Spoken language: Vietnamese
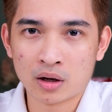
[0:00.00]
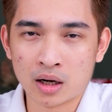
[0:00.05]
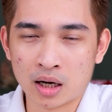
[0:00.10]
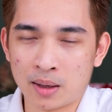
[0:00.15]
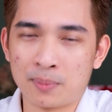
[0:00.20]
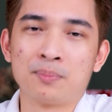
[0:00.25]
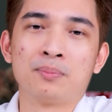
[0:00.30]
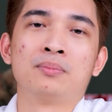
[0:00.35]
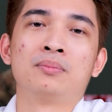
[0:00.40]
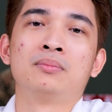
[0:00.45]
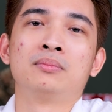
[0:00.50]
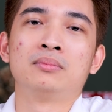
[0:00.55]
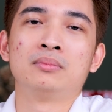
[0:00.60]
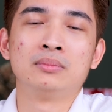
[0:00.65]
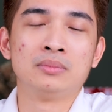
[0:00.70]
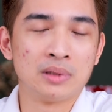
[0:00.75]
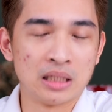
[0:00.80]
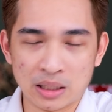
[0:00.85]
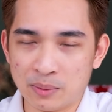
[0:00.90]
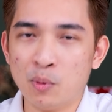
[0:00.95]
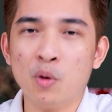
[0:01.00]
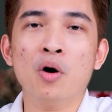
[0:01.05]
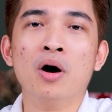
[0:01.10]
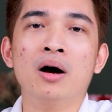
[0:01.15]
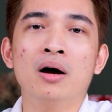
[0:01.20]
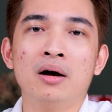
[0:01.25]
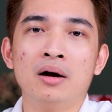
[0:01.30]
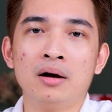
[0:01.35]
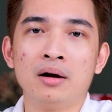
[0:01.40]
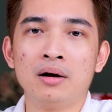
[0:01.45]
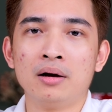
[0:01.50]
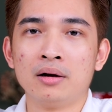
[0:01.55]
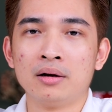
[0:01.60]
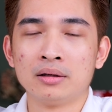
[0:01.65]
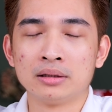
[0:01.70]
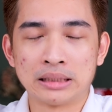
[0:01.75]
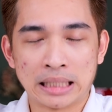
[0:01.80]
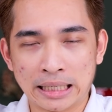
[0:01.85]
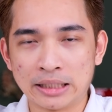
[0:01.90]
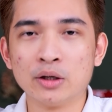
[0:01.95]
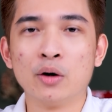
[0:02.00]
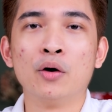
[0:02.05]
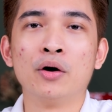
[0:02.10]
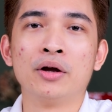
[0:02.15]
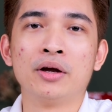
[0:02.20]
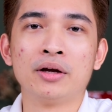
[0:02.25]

hợp thì mua thế thôi